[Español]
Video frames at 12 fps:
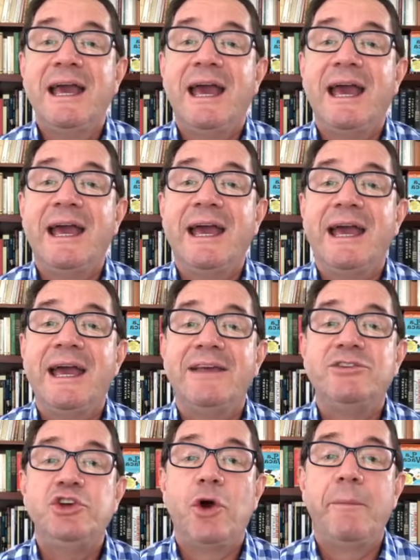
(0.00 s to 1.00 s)
Eh,
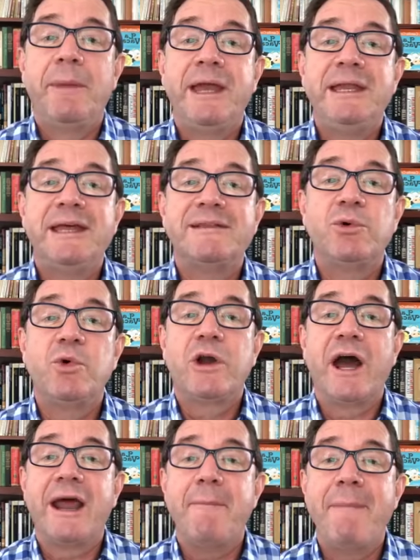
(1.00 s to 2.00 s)
Xiomeni desde
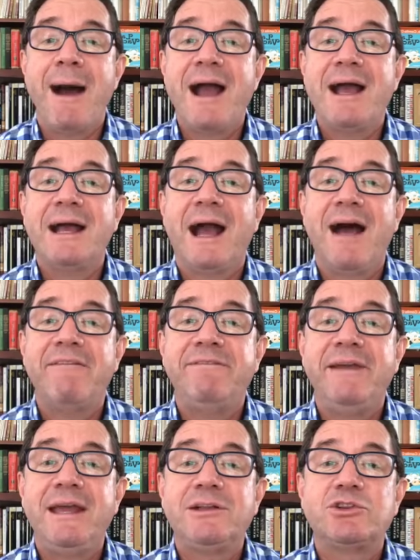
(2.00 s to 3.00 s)
Bucaramanga.
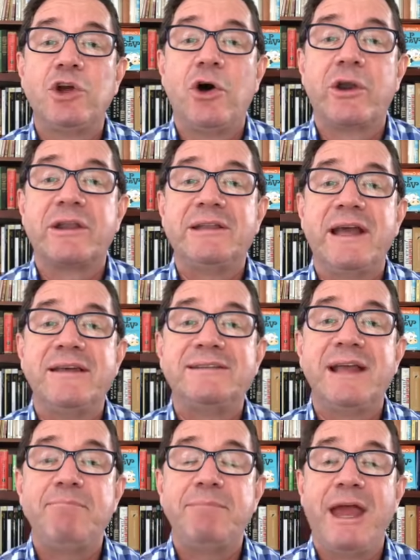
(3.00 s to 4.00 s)
Víctor
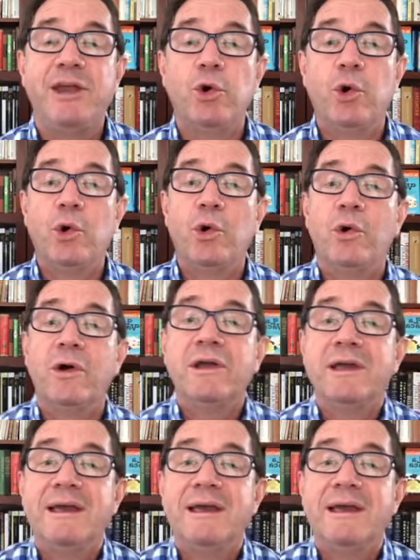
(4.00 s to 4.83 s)
desde Perú.